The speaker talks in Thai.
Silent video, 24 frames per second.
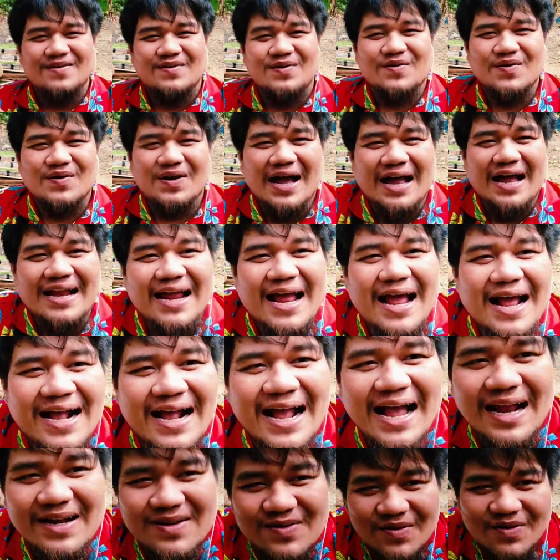โอกาสอา
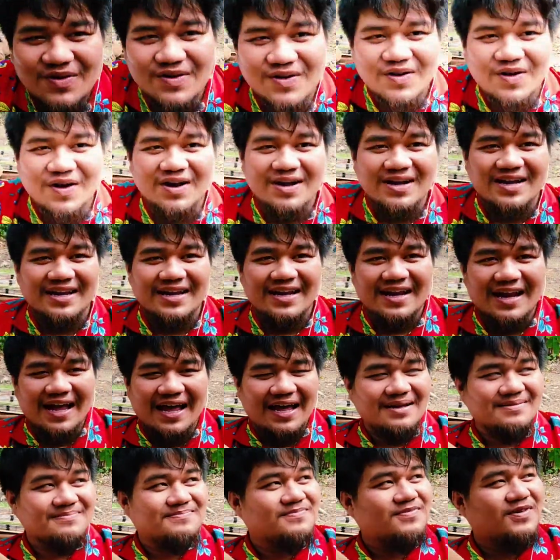กาศโคตรร้อนเลยนะฮะ
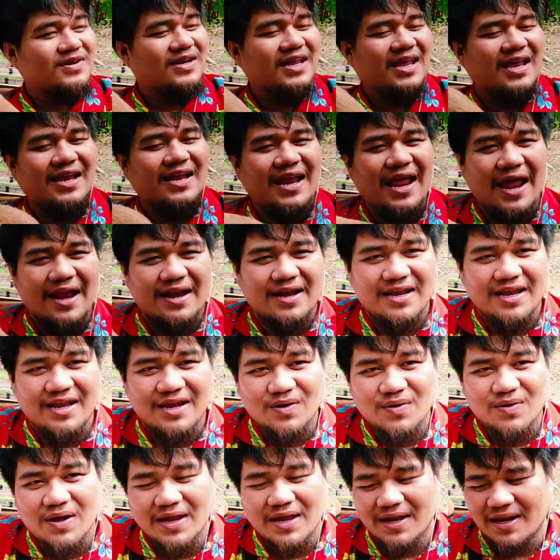วันนี้แดดดี
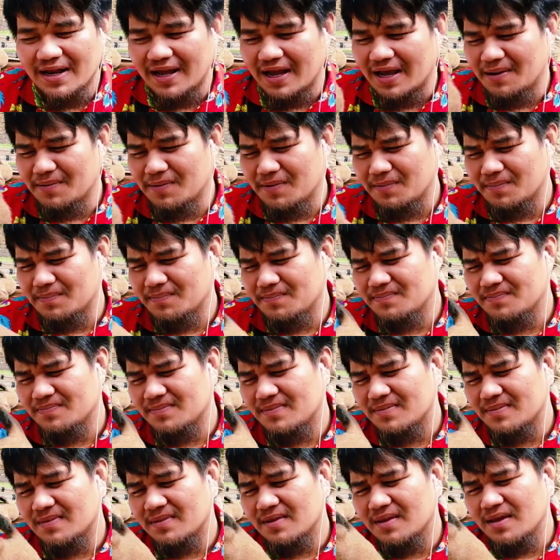ด้วยนะครับผม
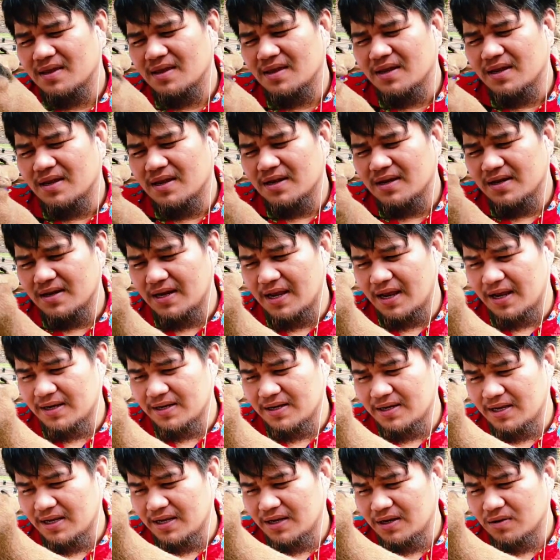แดด
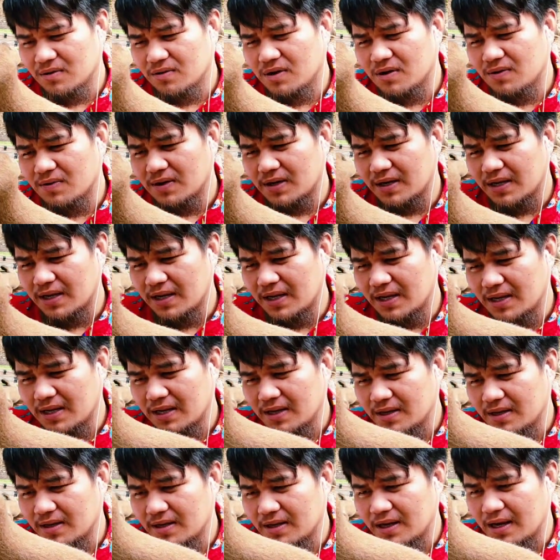ดีด้วยวันนี้
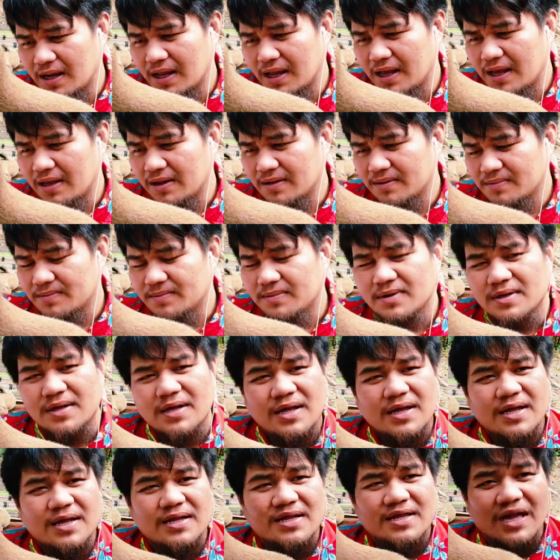นะ
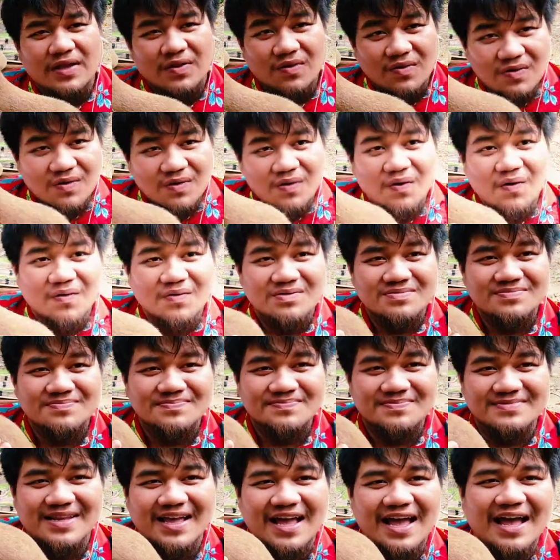แต่ต้องลง
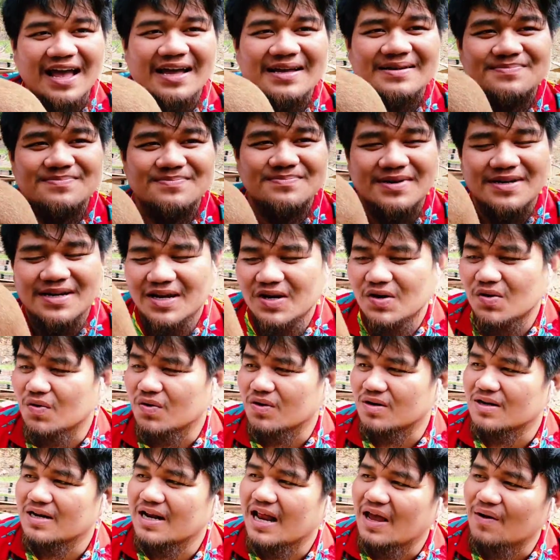นะไม่ได้ลง
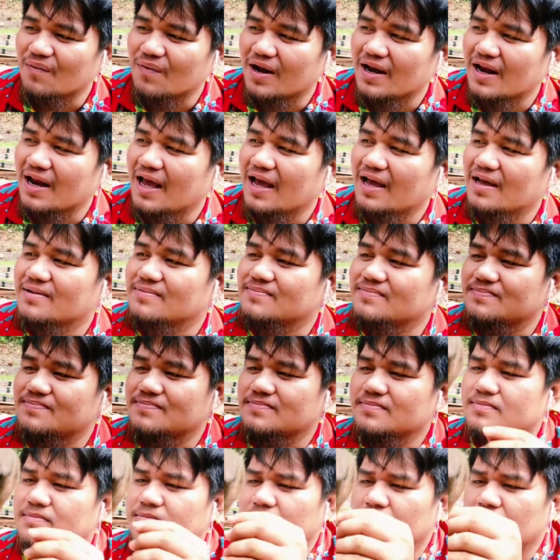หลายวันแล้ว
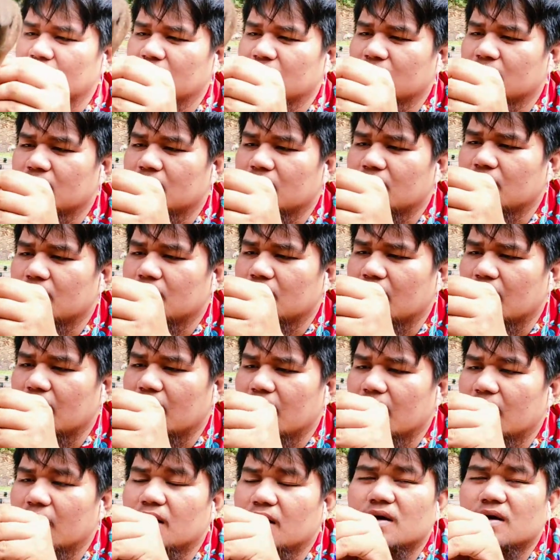นะ
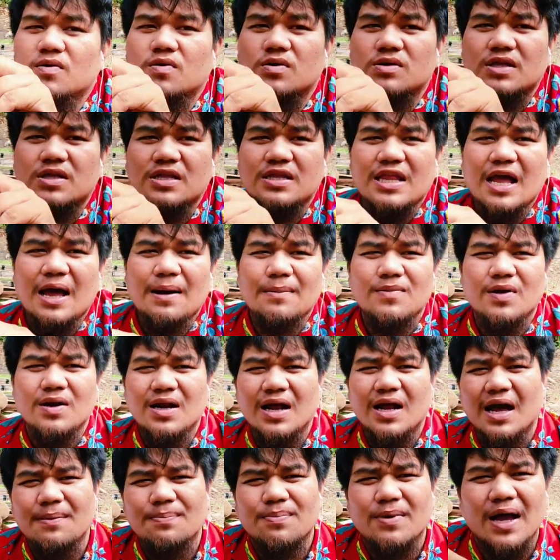ฮะกดติดตามด้วย
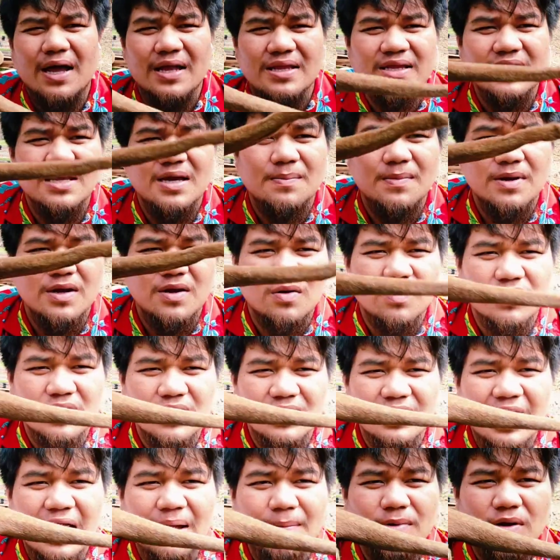นะครับ ใครที่ยังไม่ได้กดติ
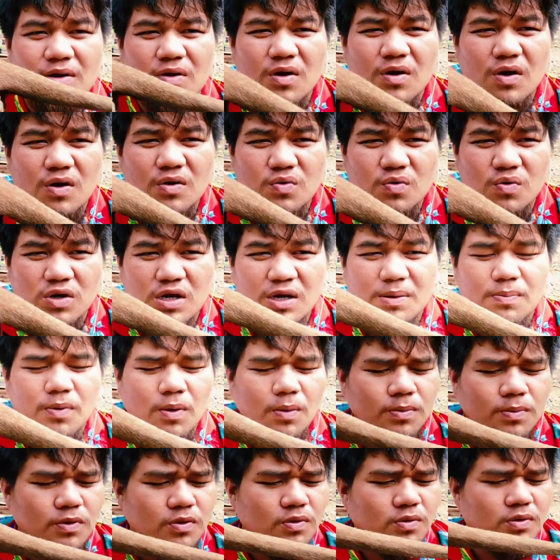ดตาม แล้วก็ดูคลิปผ
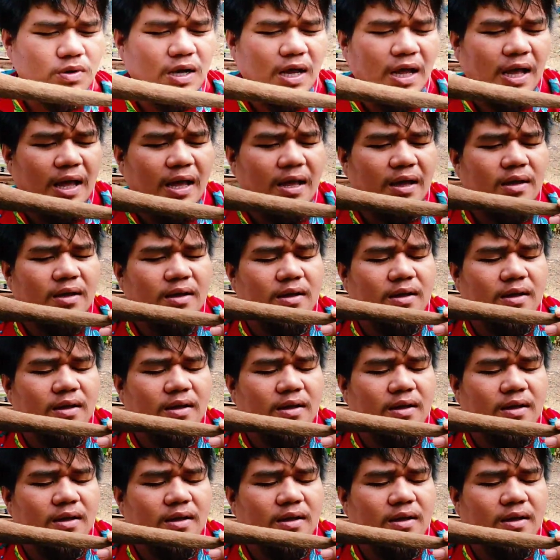มอยู่นะฮะ